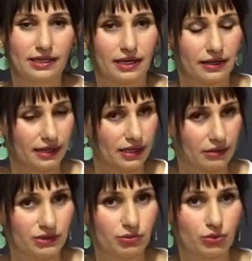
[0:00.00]
yani
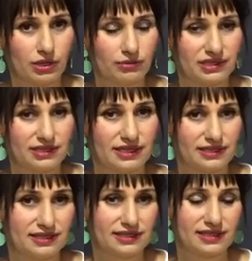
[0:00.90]
hakemde bulunan bir
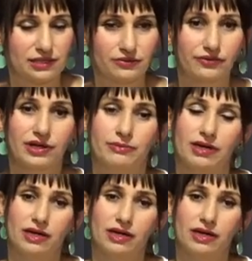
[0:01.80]
telsiz sistemi var.